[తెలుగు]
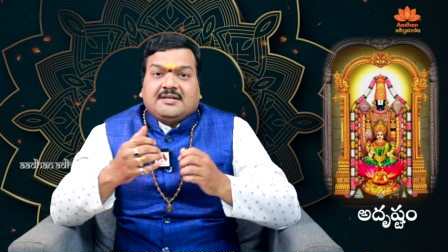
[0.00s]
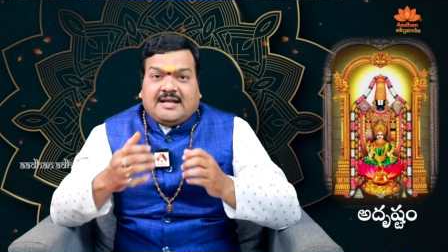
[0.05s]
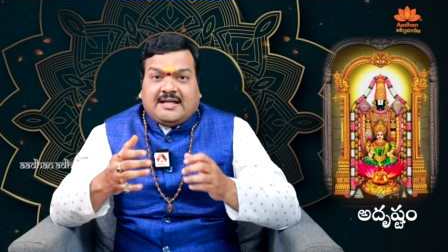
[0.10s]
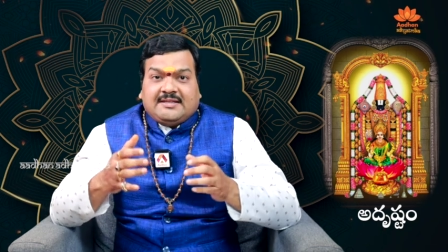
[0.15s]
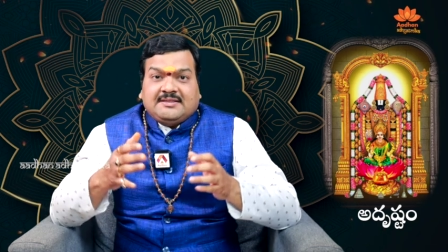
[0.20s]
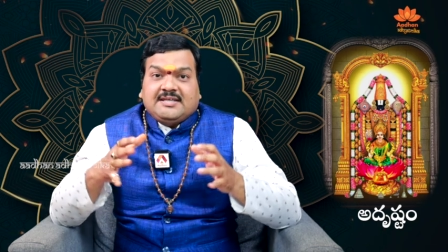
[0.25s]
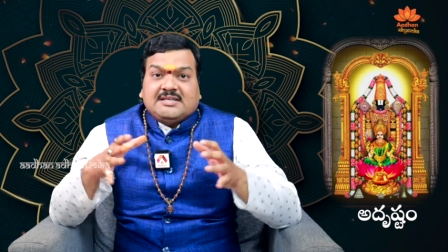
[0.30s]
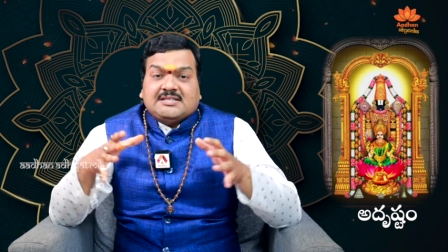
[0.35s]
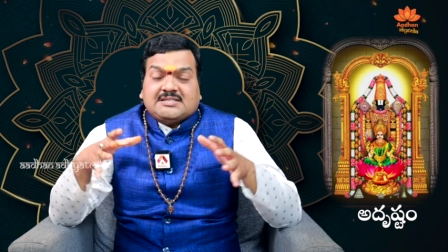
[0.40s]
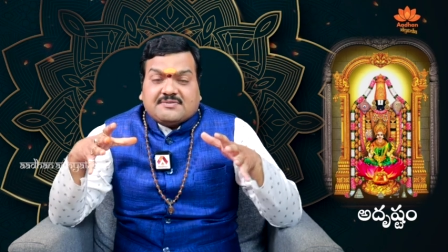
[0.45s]

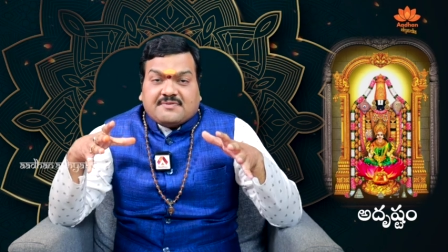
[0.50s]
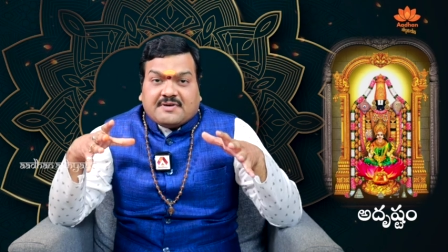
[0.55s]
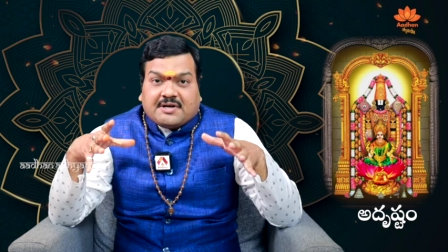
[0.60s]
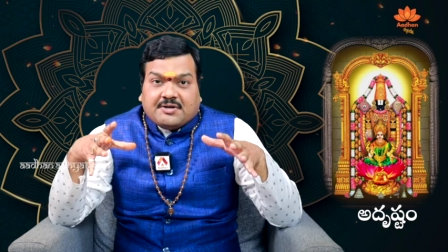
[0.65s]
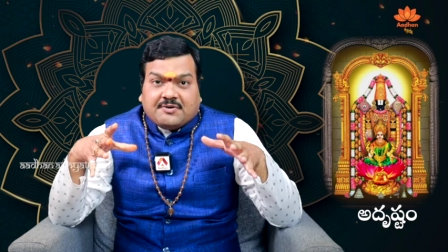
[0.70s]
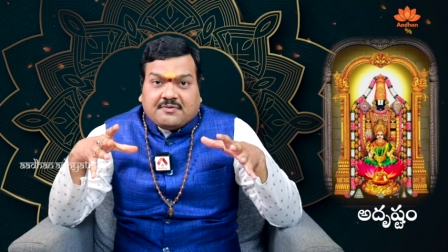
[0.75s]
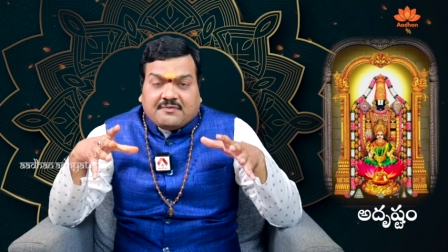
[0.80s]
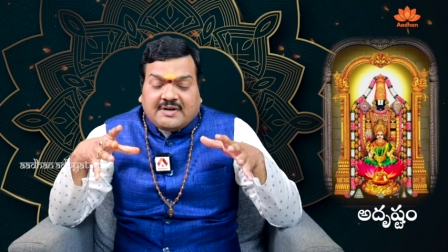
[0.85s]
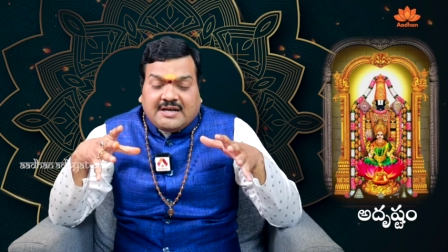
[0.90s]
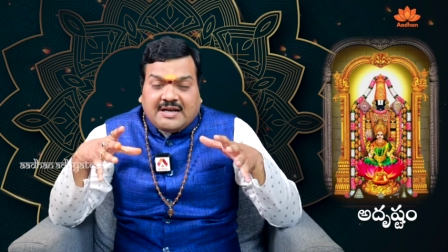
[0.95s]

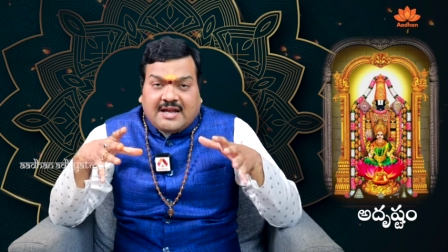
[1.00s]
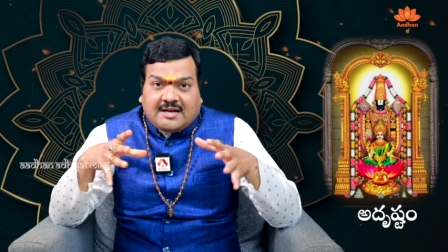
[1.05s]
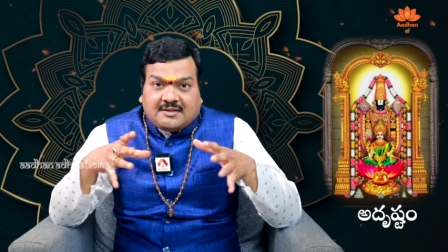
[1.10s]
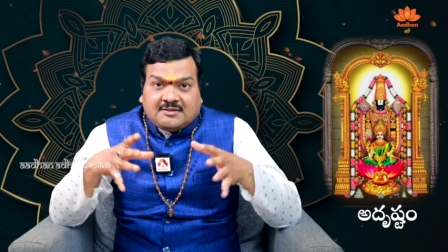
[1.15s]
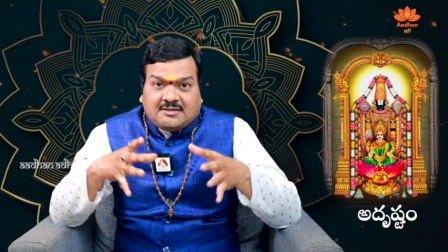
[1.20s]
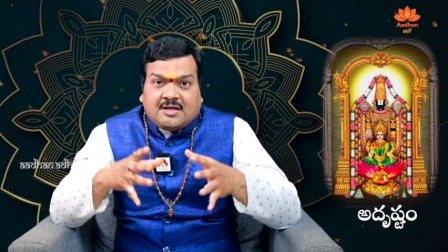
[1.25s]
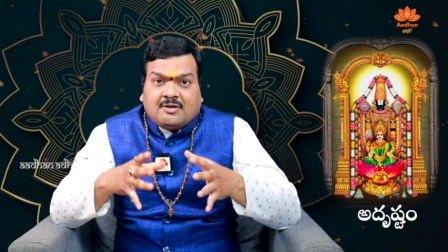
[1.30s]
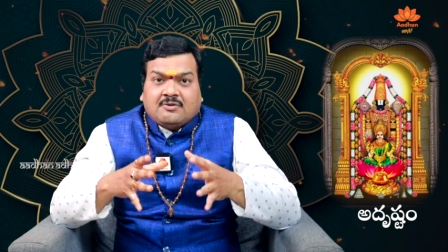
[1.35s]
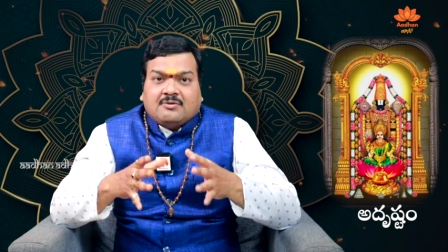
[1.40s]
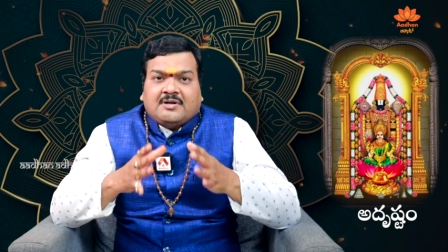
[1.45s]
నందీశ్వరుడు
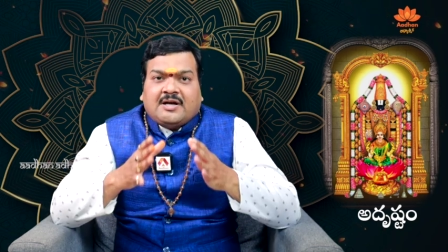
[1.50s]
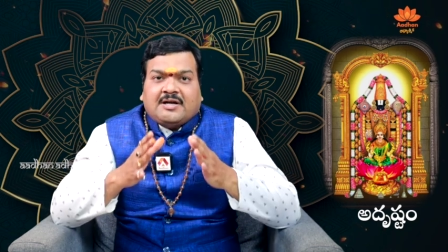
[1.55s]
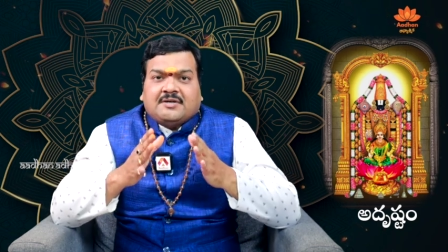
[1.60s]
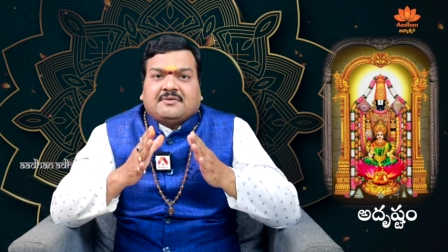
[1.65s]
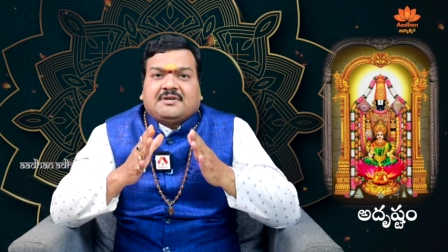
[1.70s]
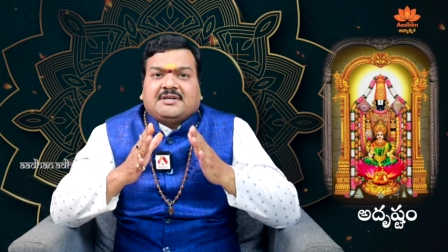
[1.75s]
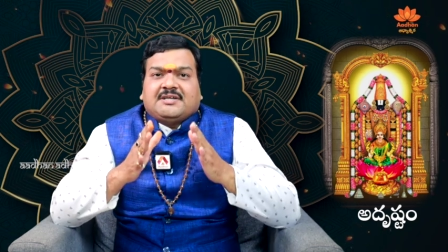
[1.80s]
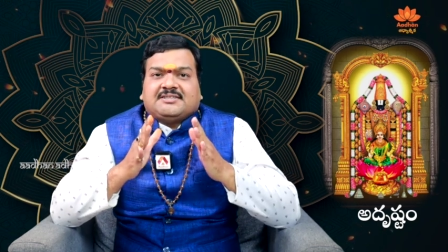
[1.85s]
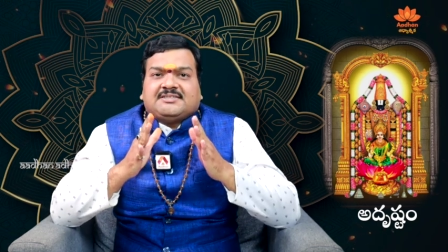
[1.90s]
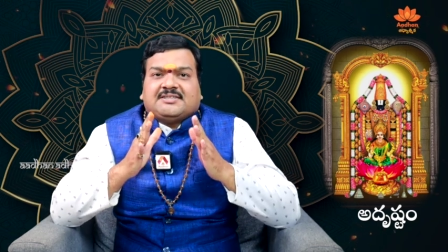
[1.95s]
వీళ్ళందరూ
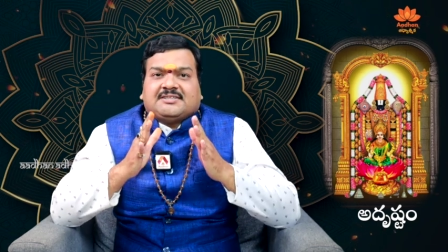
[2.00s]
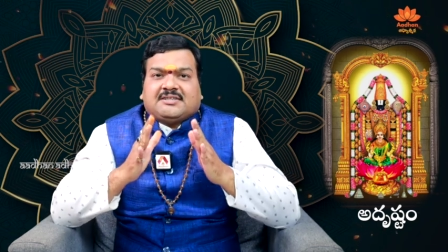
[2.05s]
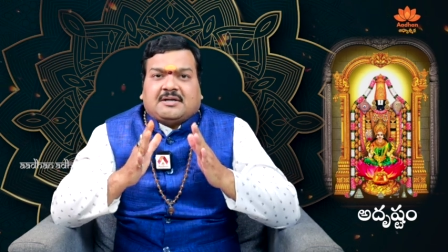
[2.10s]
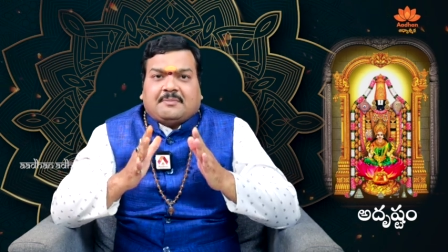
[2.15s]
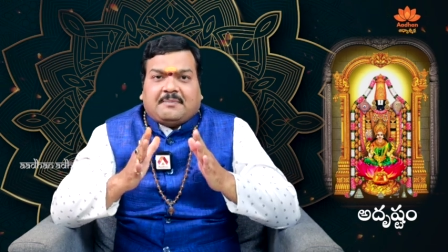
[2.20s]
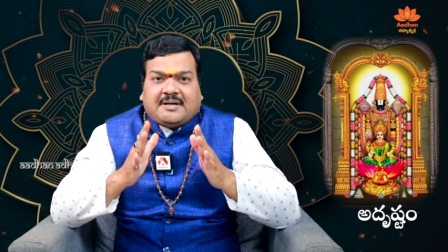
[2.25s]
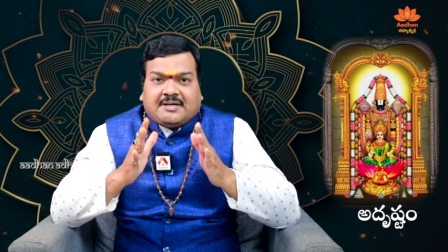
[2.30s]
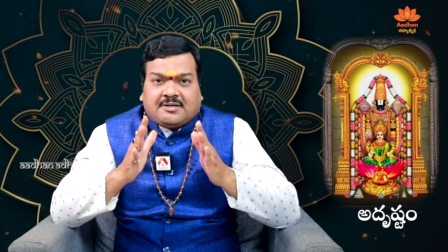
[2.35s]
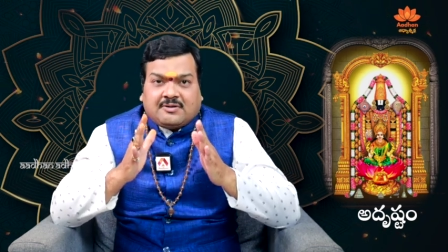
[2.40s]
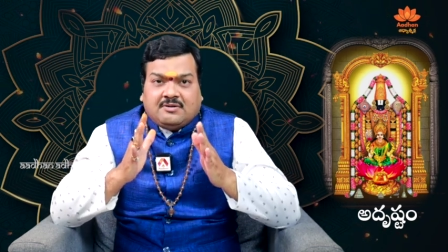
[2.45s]
ఉన్నటువంటి
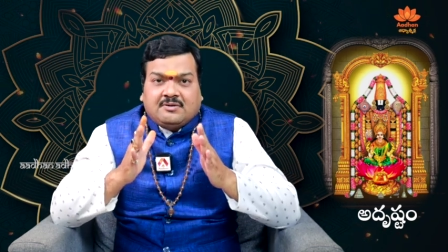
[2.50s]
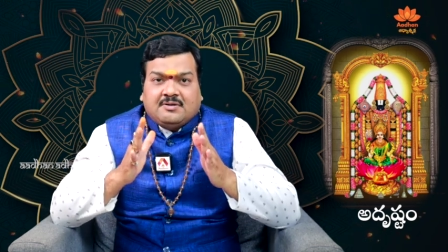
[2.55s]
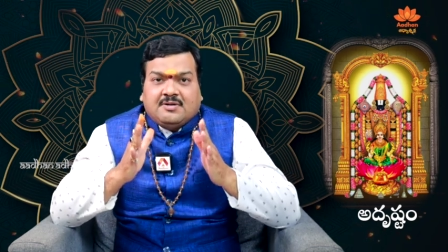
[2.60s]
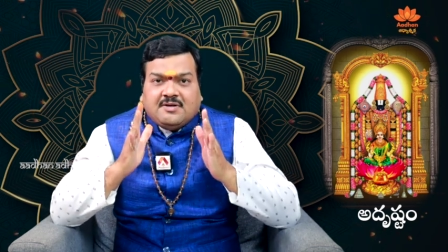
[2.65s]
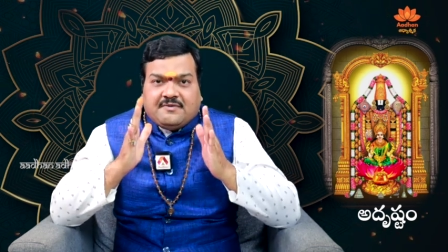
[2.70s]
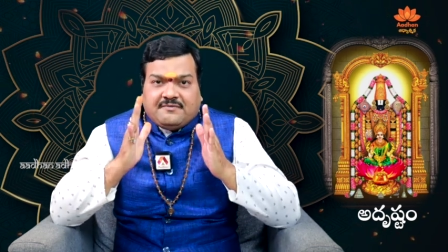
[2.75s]
చిత్రపటం